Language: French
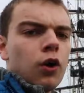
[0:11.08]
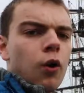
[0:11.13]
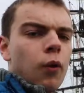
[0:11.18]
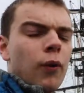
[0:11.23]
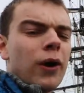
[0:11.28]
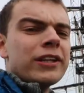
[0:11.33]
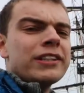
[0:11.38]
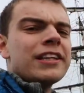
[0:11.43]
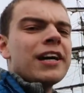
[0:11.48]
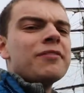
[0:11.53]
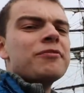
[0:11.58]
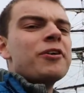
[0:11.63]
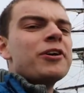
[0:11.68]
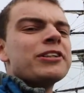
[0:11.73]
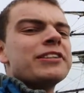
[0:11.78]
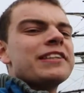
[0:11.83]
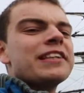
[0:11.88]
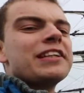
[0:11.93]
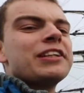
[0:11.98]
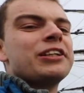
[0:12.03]
What's up,
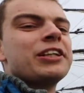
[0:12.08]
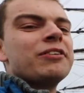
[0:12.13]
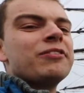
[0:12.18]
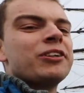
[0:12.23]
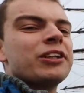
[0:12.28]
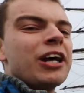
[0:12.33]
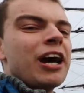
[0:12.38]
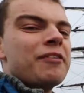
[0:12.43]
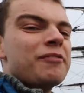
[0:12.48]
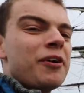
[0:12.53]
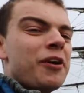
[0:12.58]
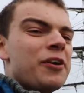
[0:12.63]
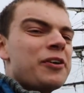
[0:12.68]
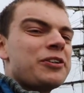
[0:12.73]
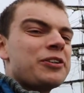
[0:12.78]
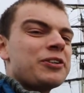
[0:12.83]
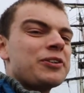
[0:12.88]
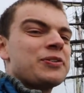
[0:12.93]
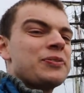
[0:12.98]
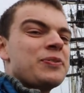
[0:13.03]
moi c'est Jim Chab.
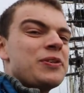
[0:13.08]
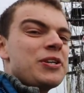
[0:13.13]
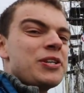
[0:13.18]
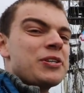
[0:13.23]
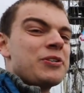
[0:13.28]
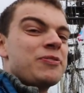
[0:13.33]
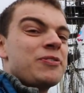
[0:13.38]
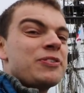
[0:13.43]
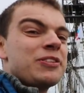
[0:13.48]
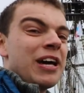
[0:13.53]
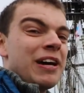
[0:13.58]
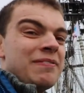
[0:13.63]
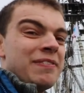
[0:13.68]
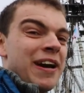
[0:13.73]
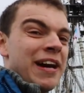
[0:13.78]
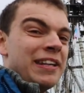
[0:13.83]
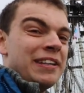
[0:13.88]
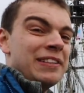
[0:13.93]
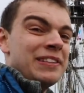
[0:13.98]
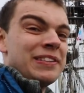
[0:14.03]
Aujourd'hui, je vous
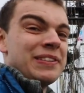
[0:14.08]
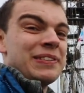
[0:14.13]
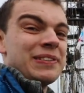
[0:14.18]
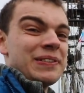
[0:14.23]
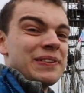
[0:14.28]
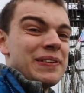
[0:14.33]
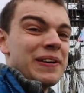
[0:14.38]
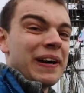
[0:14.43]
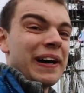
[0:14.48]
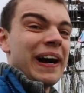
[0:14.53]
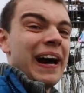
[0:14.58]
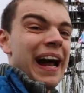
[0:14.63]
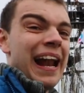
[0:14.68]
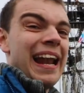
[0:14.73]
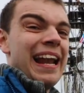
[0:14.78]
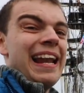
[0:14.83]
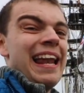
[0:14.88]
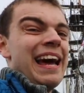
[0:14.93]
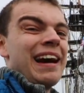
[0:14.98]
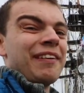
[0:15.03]
amène sur
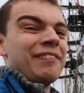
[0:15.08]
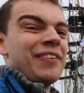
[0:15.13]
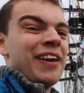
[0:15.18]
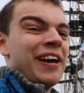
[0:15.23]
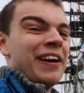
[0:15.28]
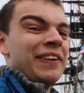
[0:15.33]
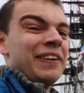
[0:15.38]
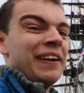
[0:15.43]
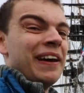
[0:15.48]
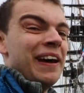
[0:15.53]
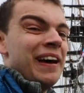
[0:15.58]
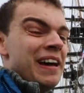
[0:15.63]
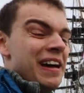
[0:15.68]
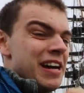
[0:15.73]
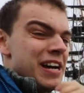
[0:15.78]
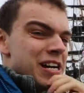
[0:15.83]
l'Hermione.